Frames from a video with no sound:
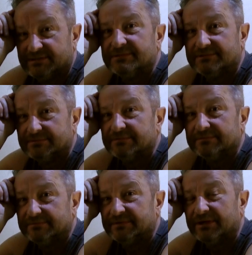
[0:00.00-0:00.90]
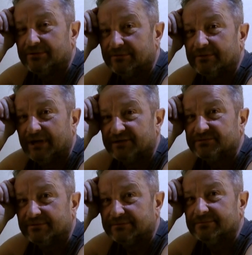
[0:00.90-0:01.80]
z wielką
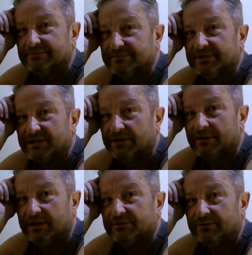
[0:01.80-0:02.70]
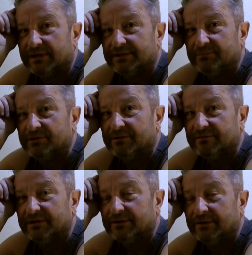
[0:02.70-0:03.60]
klasą, wielkiego aktora
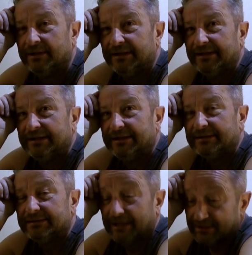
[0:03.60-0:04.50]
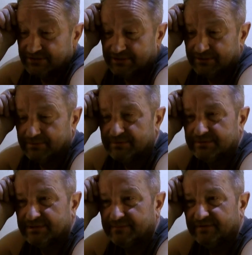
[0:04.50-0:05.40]
dubbingowego. Także to
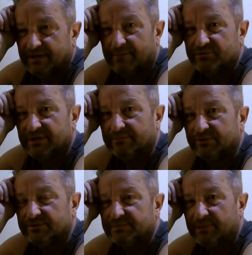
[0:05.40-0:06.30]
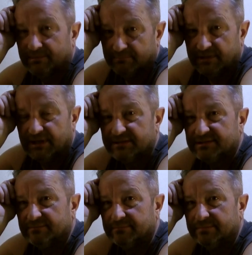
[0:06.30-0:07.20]
sam wielka przyjemność z panem
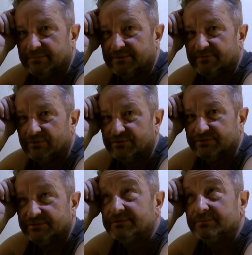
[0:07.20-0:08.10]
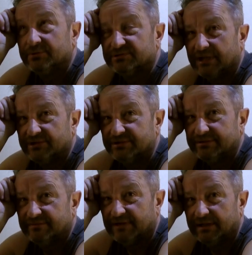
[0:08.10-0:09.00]
Bednarskim tworzyć
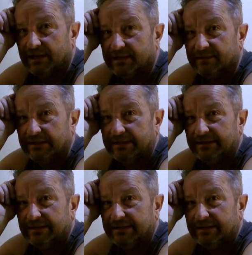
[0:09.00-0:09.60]
postaci Freda i,